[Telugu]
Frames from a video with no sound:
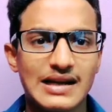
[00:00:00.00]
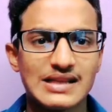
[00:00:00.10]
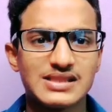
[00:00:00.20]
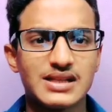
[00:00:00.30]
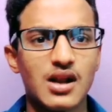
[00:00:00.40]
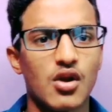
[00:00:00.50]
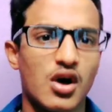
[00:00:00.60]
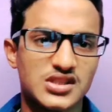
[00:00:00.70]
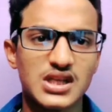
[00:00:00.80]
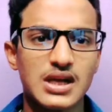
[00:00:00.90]
డిజిటల్
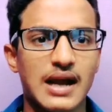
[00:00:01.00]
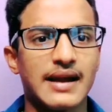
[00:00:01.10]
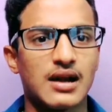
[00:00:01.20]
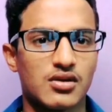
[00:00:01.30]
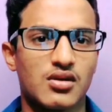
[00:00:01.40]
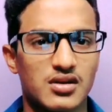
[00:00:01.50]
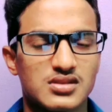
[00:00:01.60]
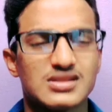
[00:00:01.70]
లాజిక్ అండ్ ఎలక్ట్రానిక్స్